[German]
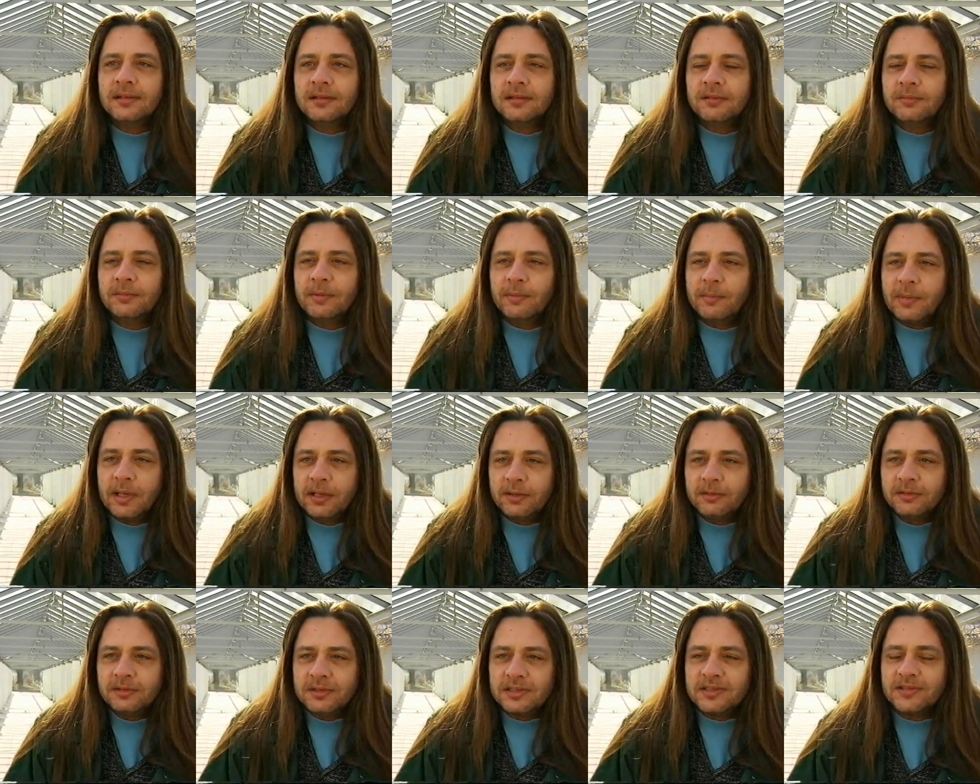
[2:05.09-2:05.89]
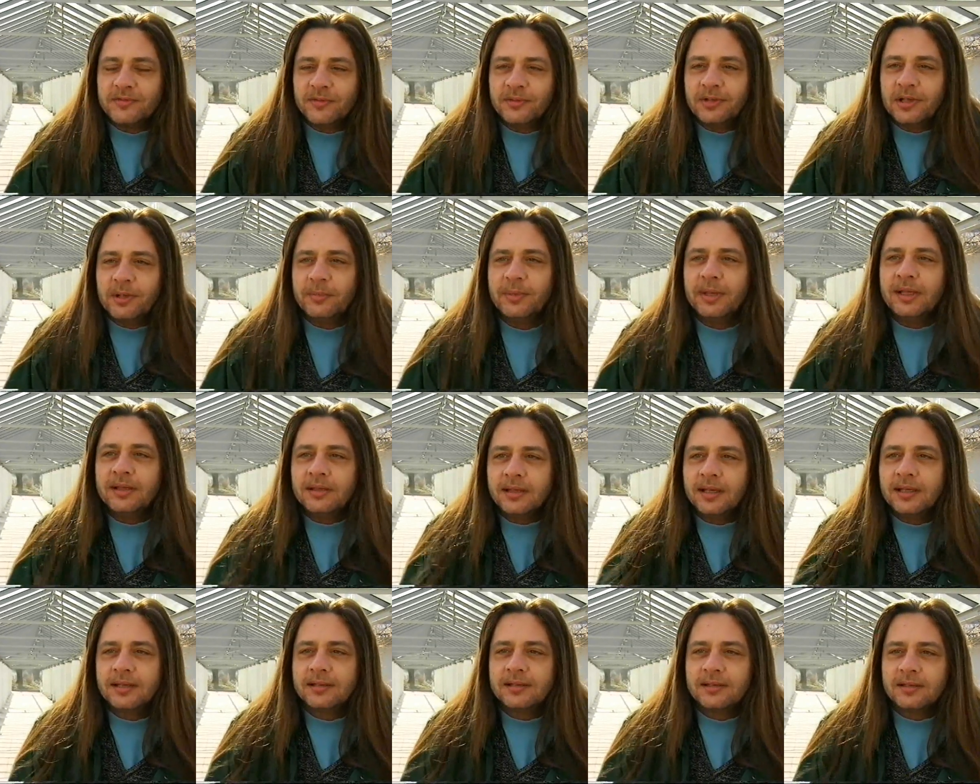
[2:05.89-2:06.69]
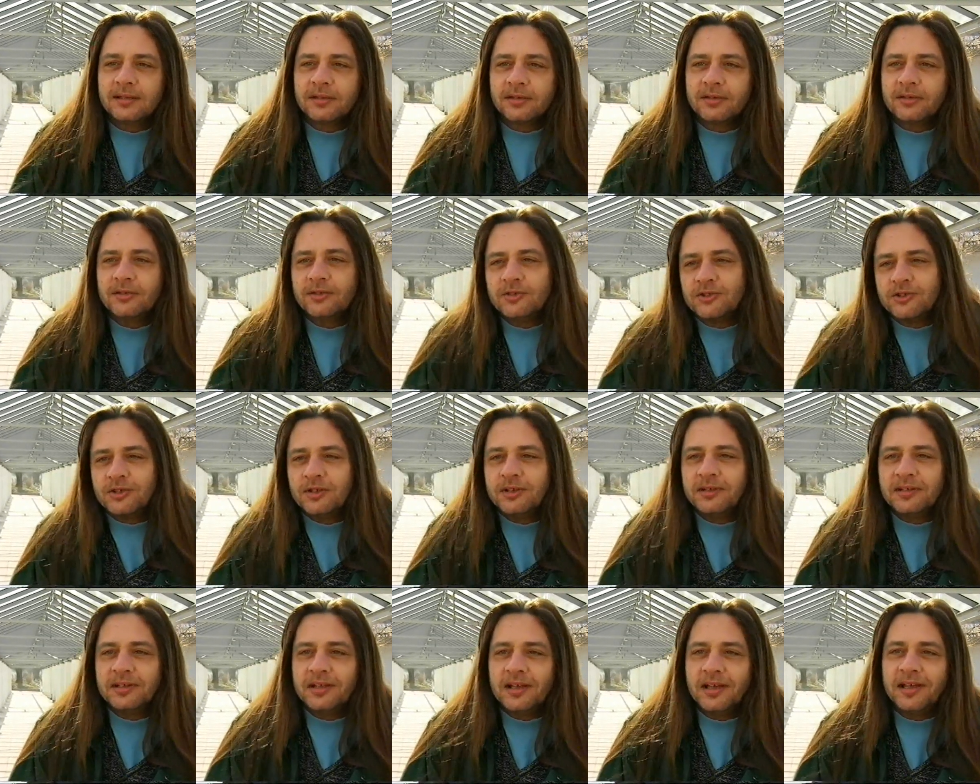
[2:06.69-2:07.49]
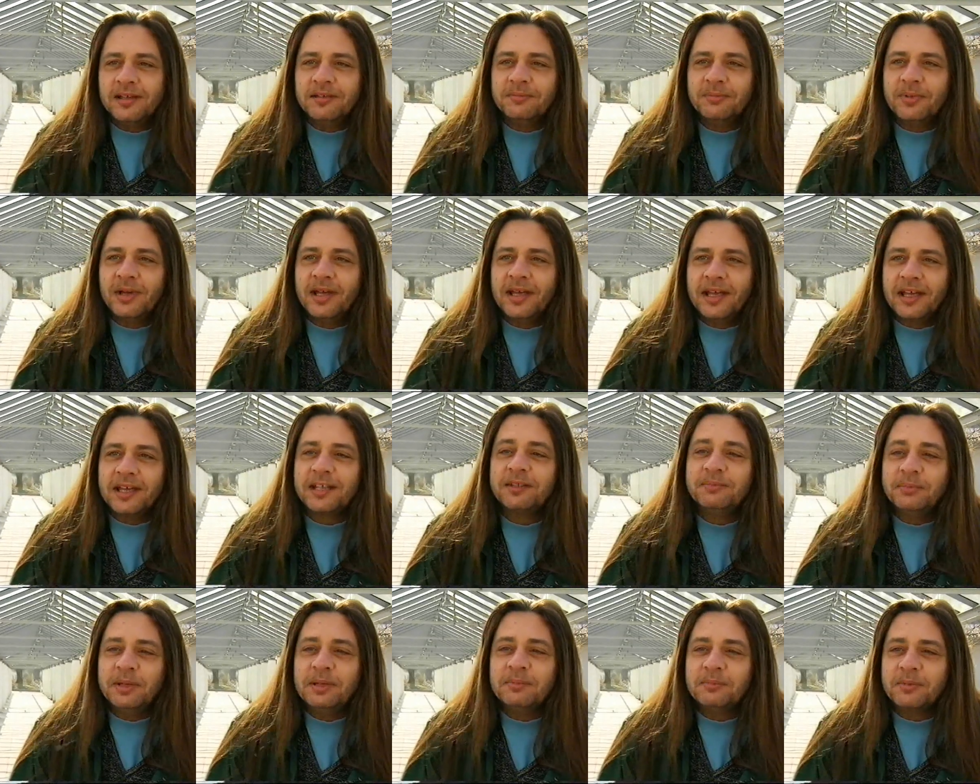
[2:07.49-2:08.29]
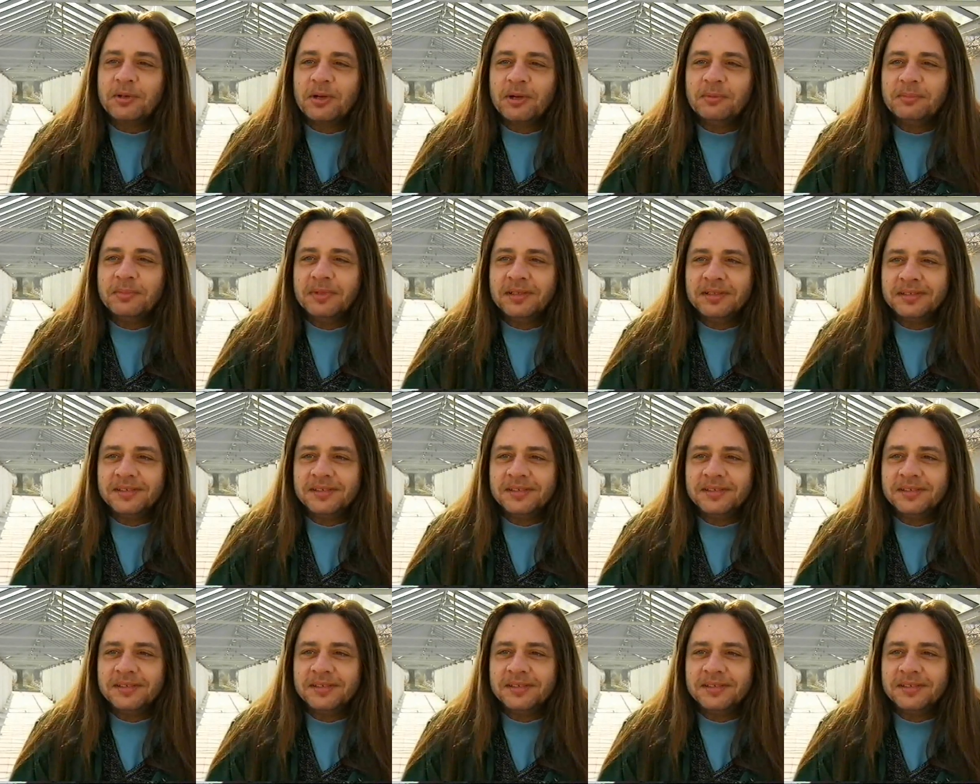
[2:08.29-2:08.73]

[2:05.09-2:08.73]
Und wenn man ein gutes Fundament hat, da können schon ein paar Erdbeben kommen.